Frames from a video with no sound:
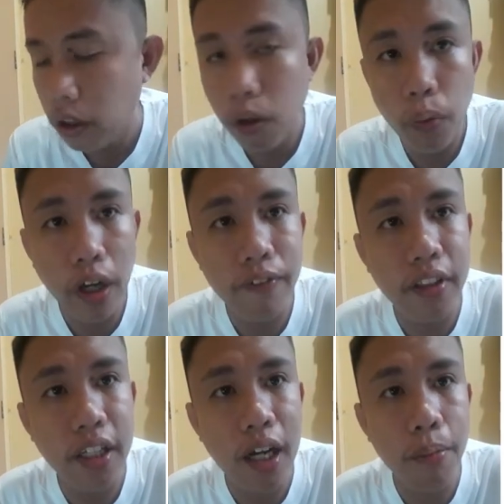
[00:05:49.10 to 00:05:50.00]
We have the
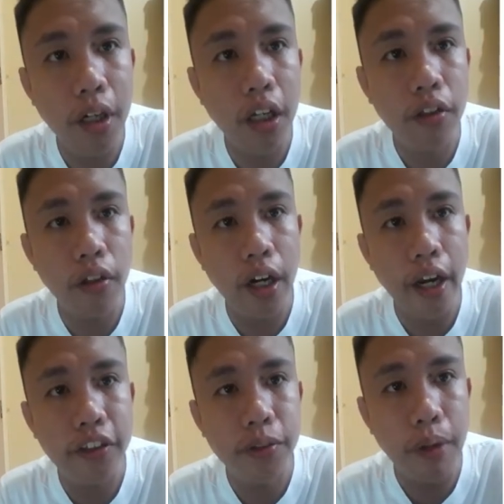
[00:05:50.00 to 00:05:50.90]
denominator
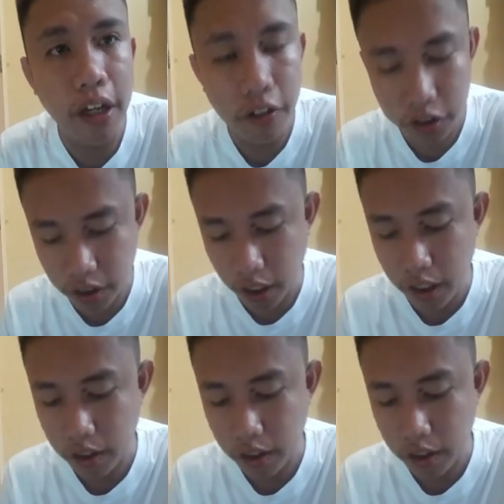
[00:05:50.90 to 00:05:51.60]
x minus 3.